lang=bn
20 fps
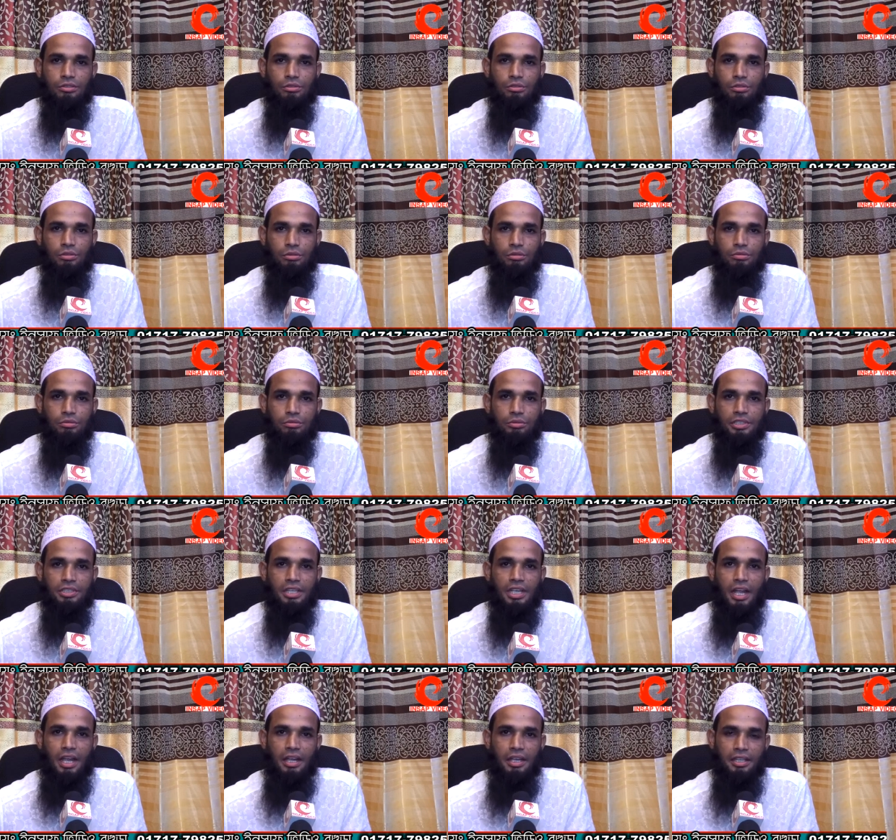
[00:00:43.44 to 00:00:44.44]
তো ওই
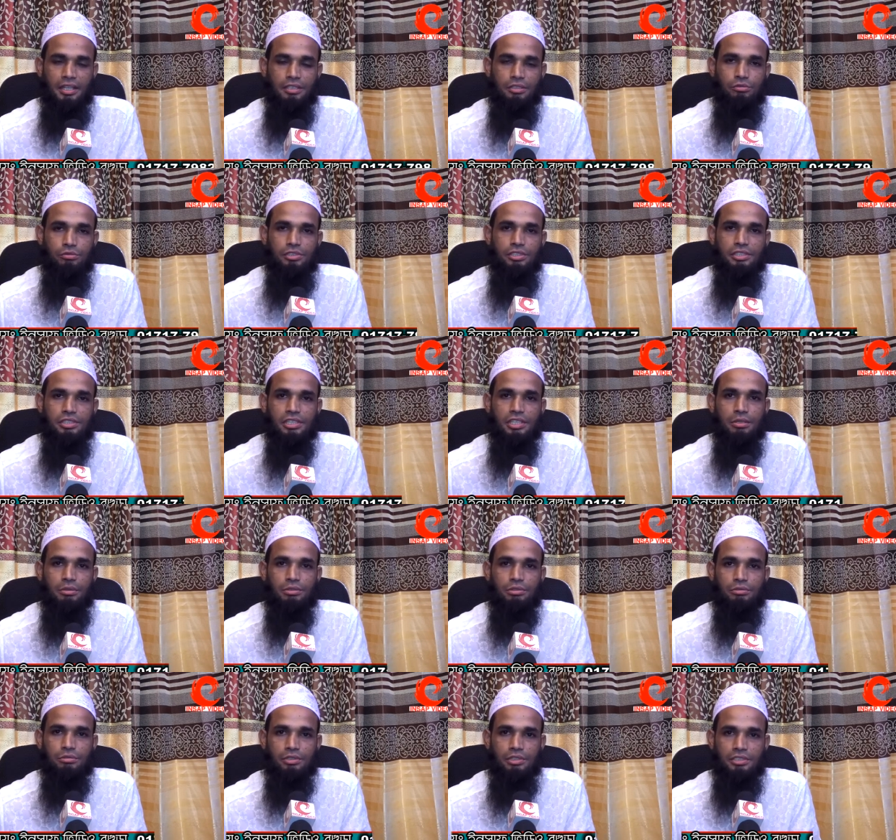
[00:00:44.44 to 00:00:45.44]
আয়াত উনি
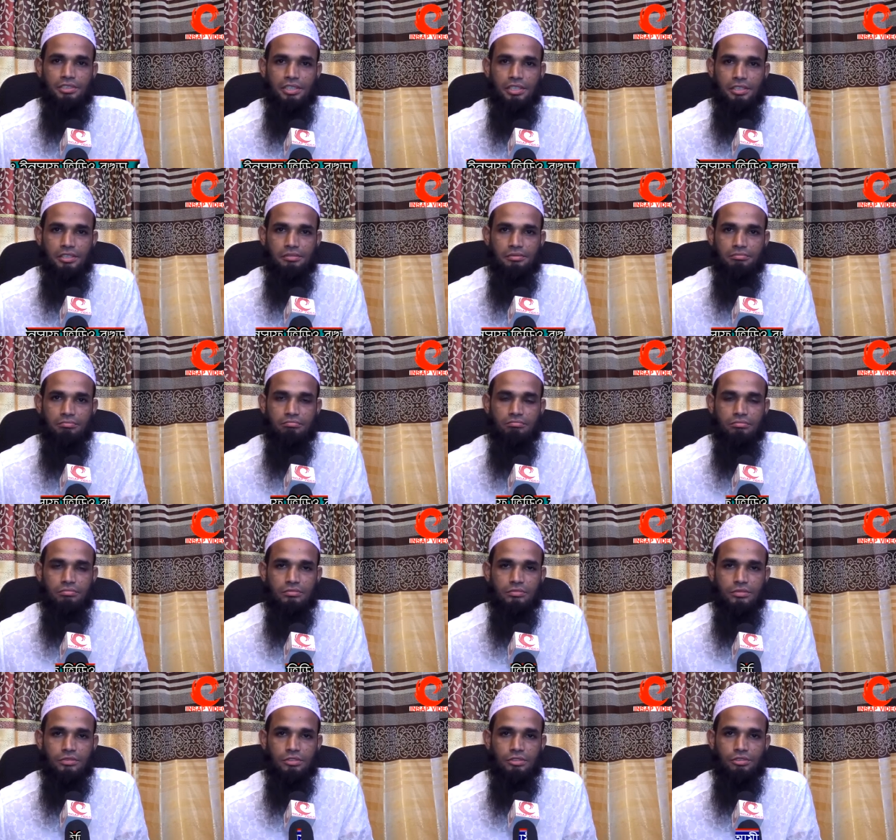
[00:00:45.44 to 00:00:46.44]
তেলাওয়াত করেছেন
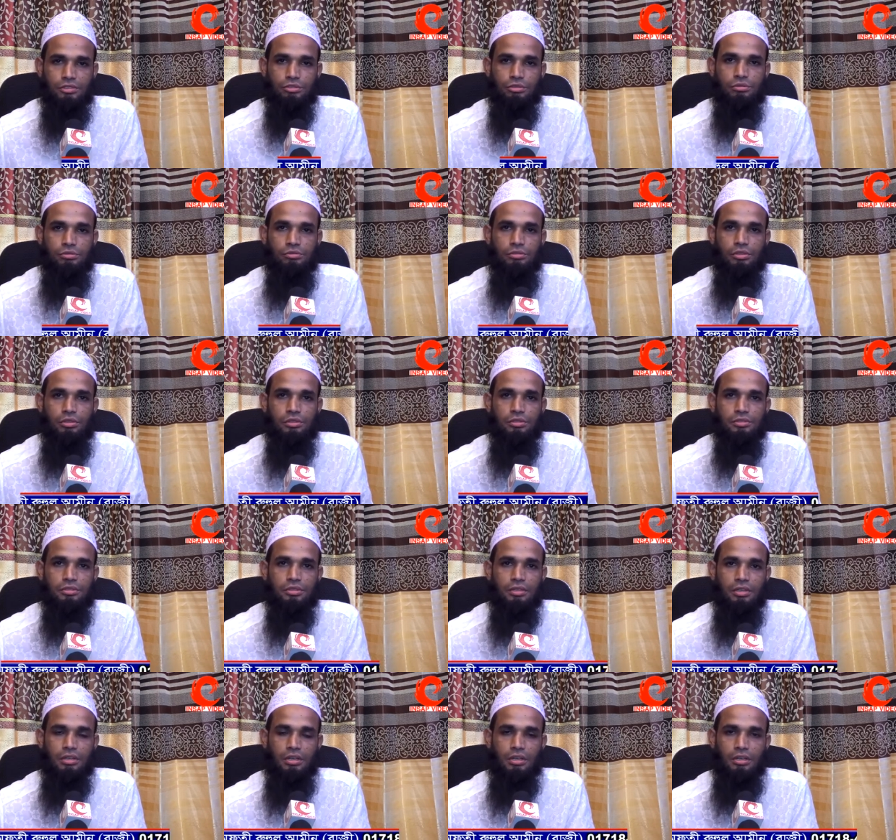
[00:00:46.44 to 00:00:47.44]
সুন্দর
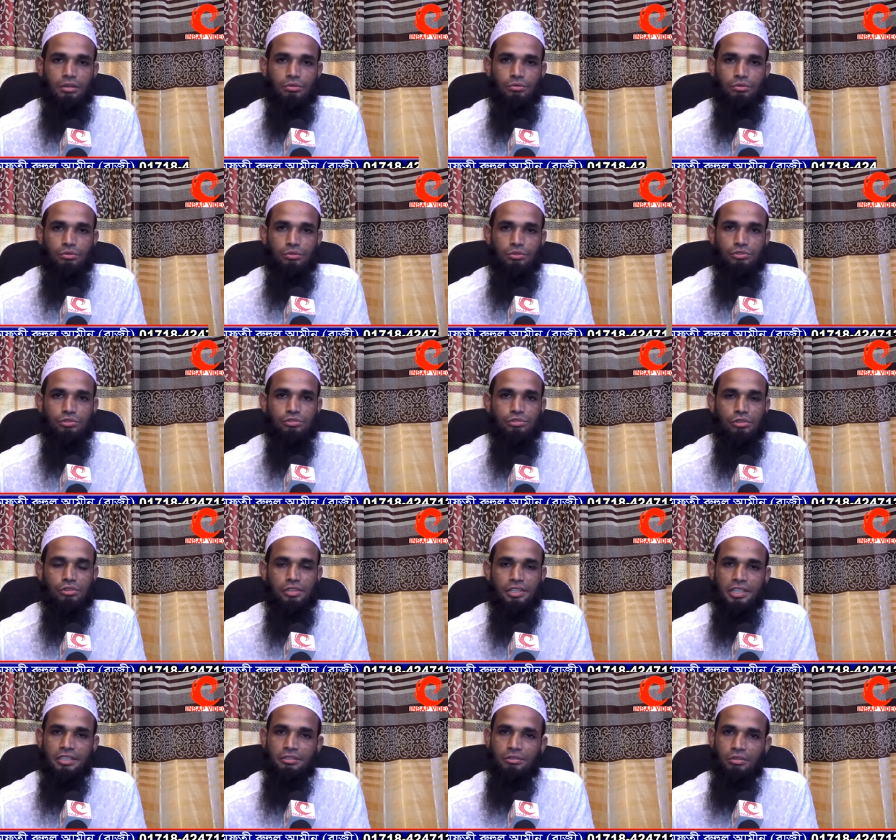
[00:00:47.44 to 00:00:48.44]
অজু
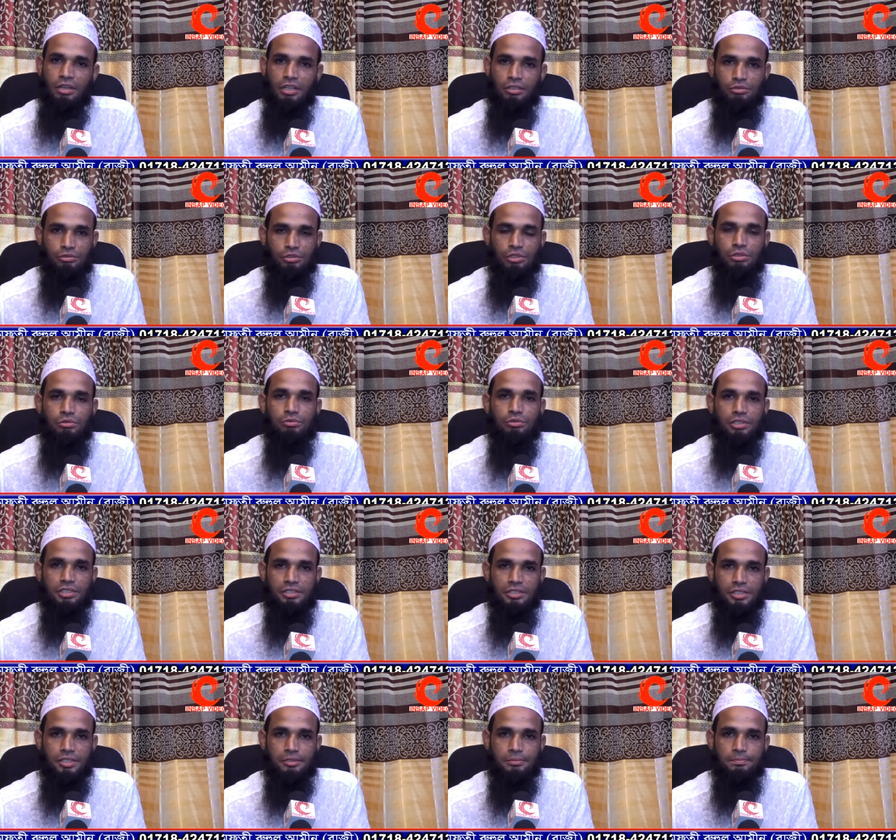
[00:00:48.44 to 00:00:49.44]
সংক্রান্ত আলোচনাও
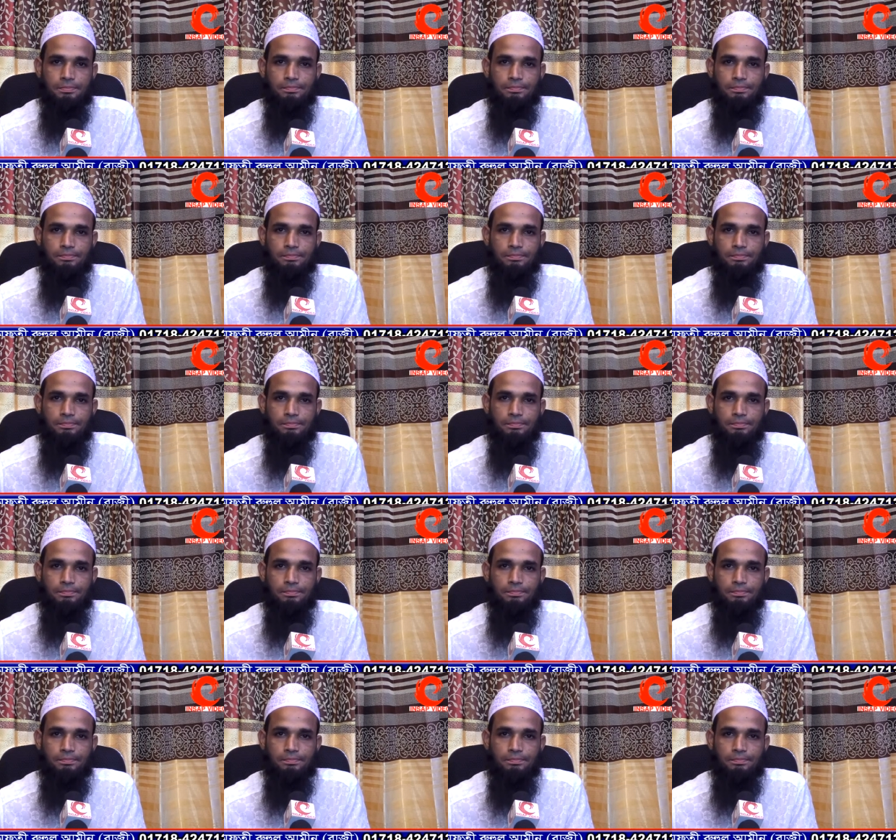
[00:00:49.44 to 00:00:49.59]
করেছেন